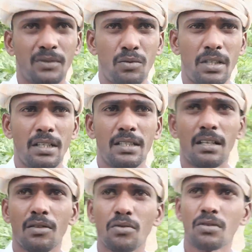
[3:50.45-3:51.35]
ஒரே
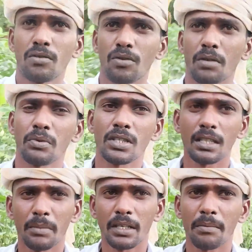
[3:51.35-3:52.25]
ஜலதோஷம் தொண்டைப்போச்சு அந்த
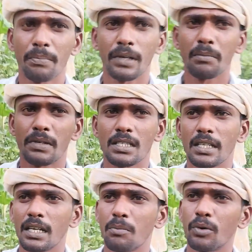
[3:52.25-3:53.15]
மாதிரி பல
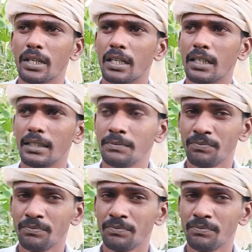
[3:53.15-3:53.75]
பிரச்சனையில் போய்கிட்டுருக்கு